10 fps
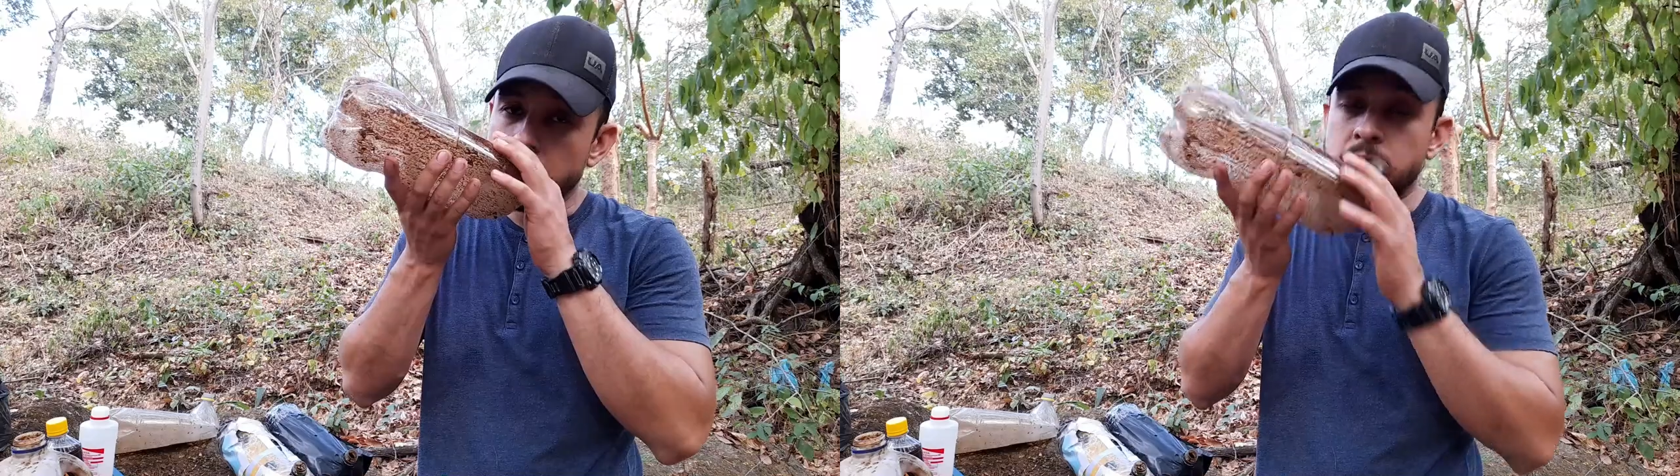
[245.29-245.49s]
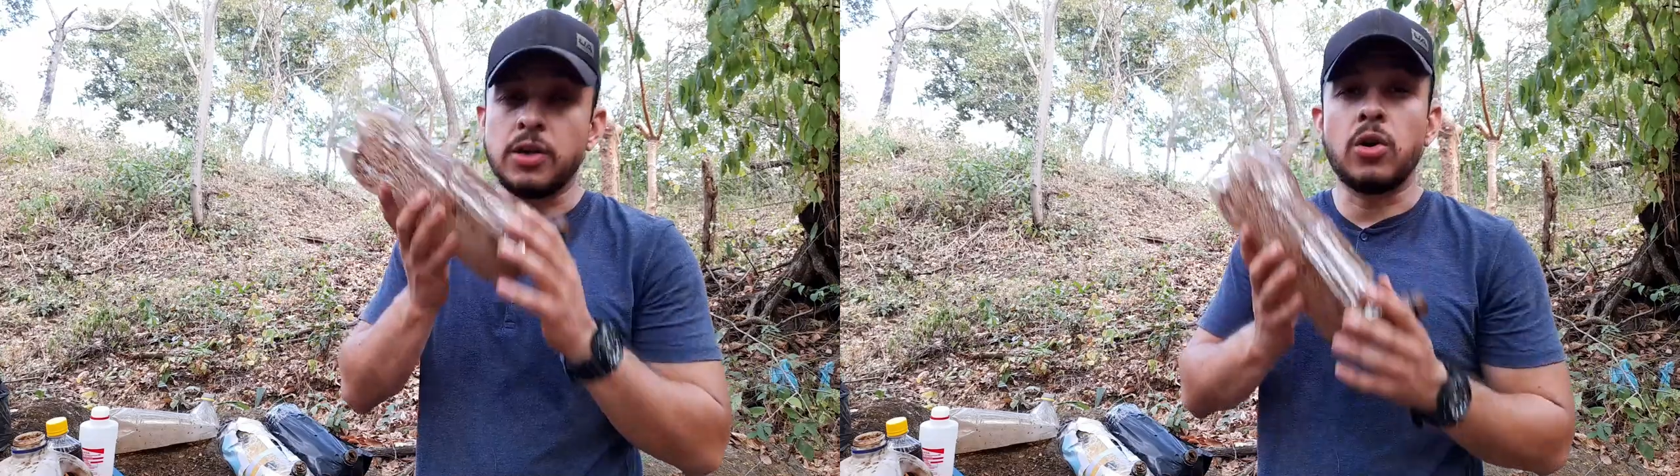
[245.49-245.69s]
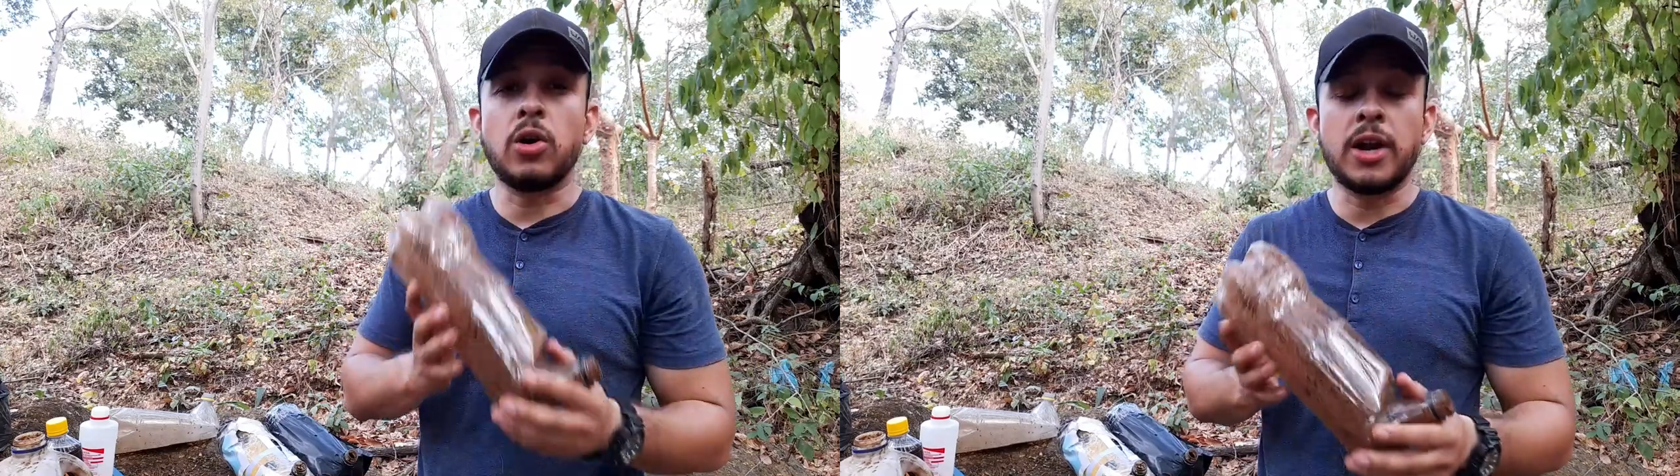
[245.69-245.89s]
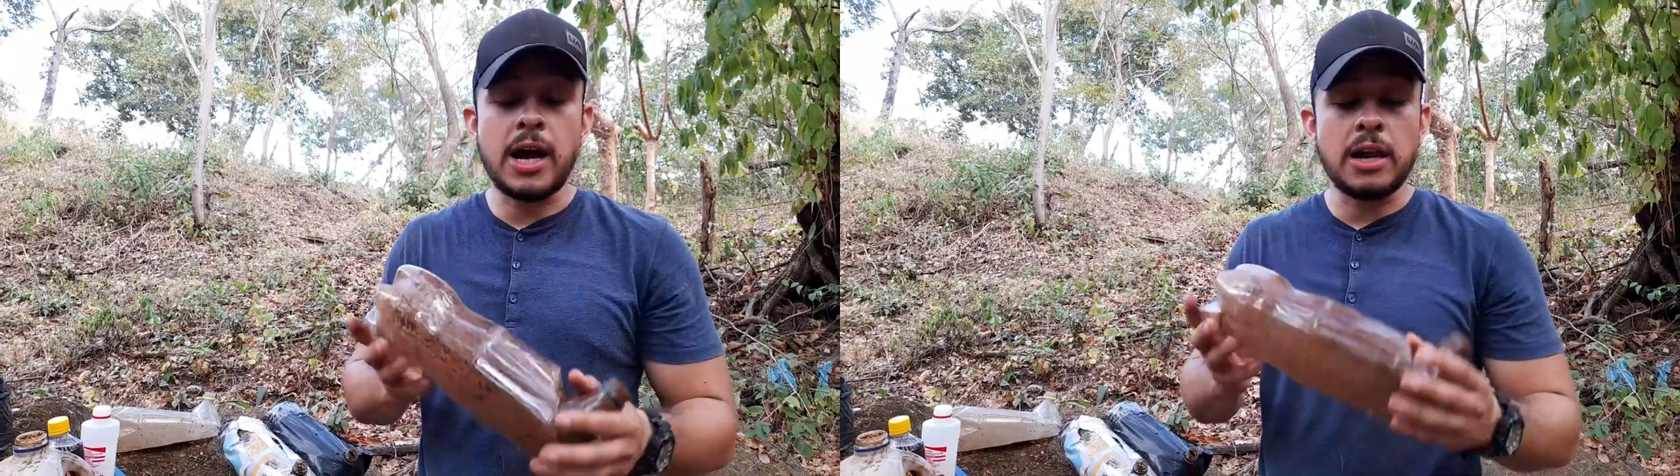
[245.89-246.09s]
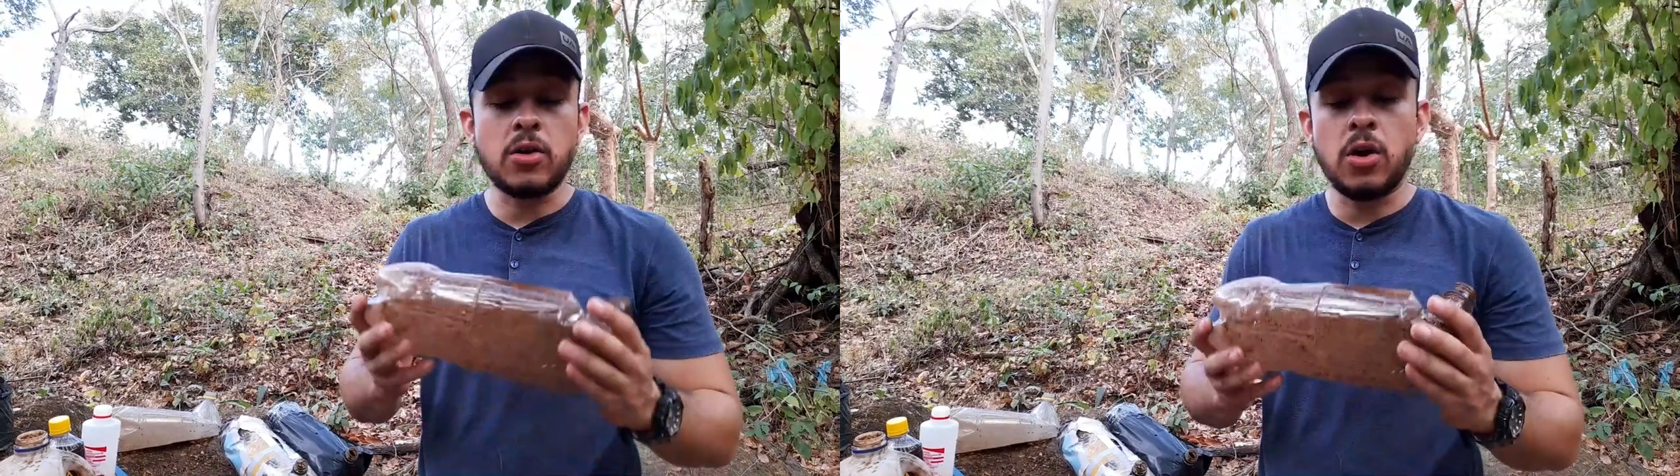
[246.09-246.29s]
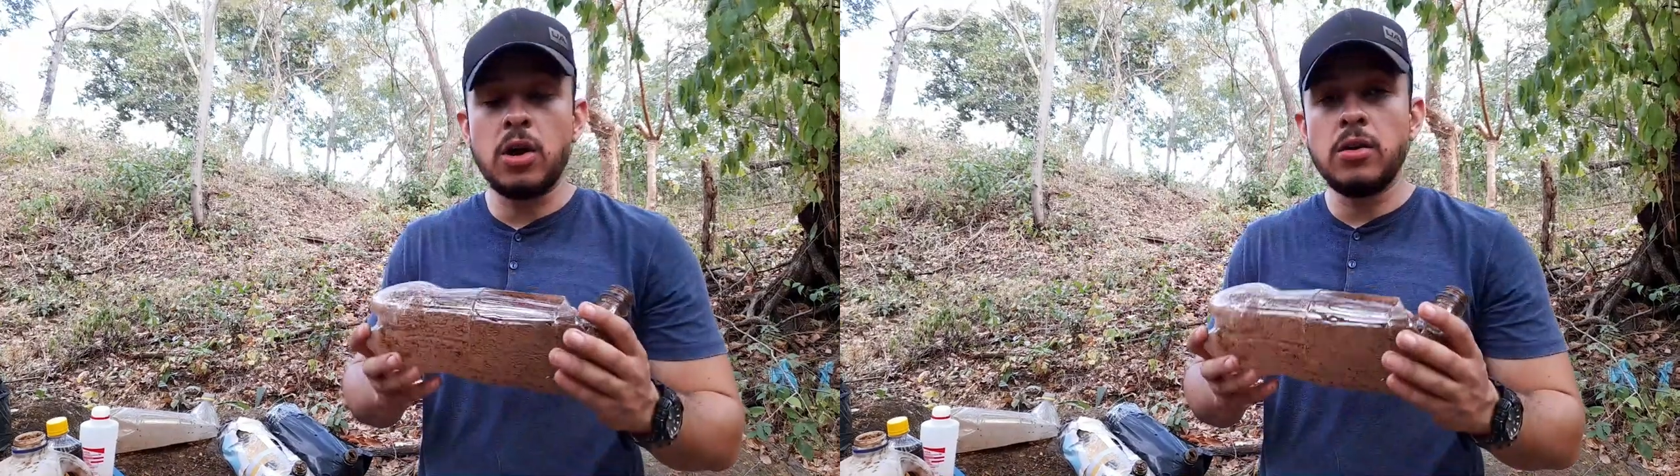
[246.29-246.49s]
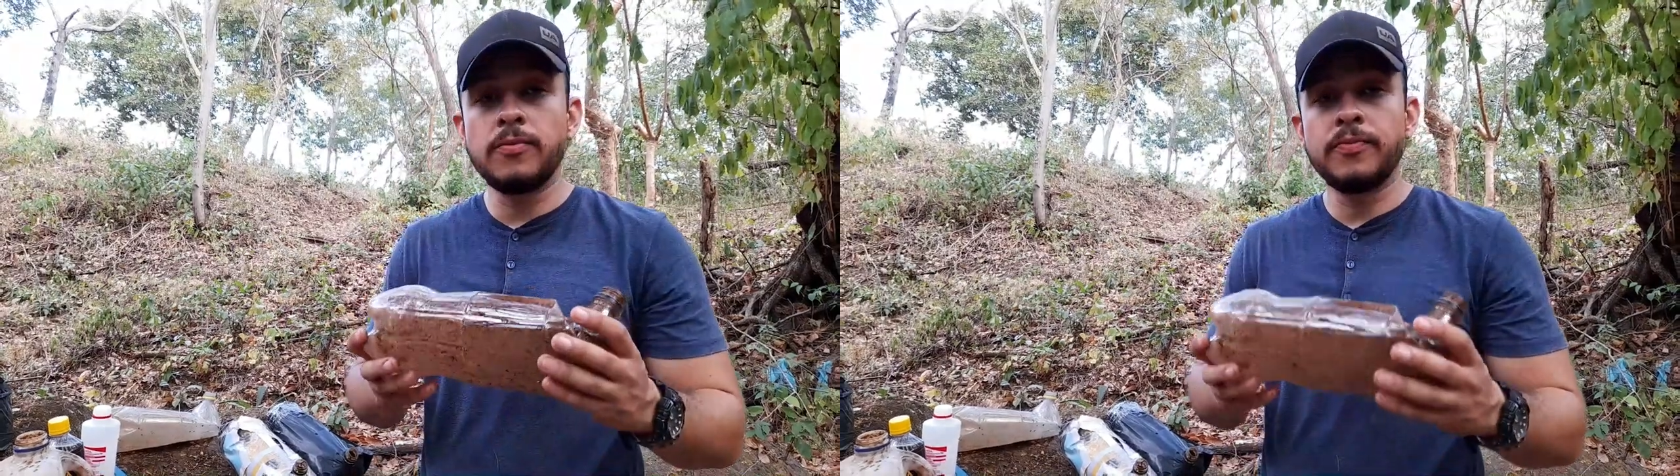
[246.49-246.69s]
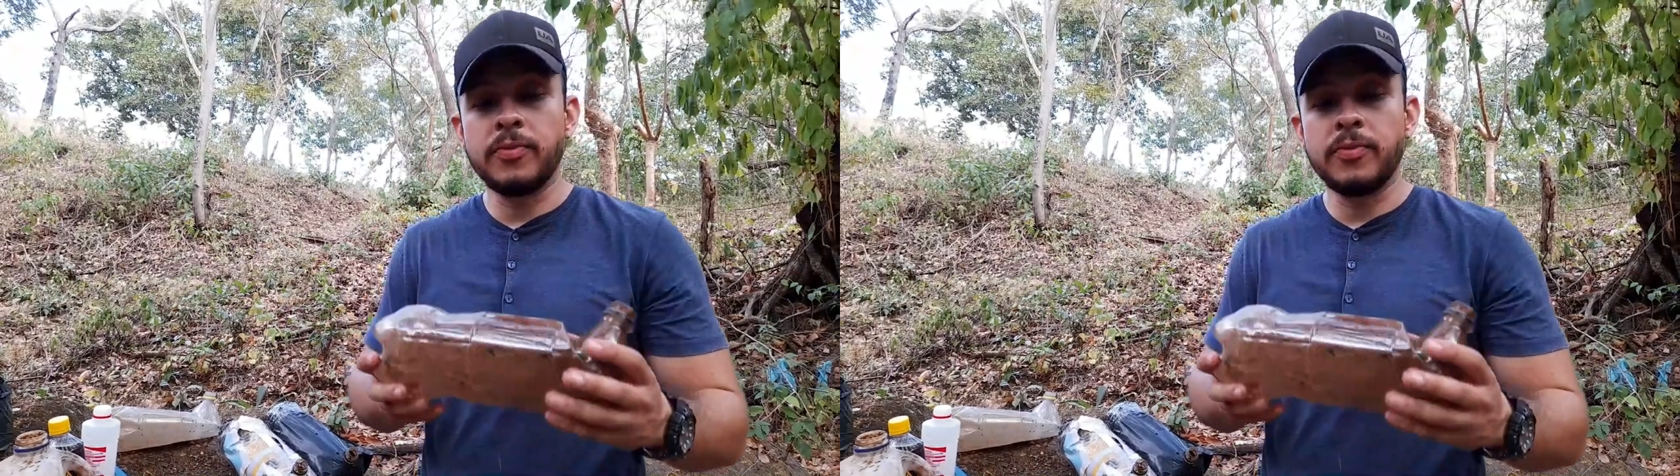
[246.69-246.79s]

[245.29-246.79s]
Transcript: sin olor a alcohol.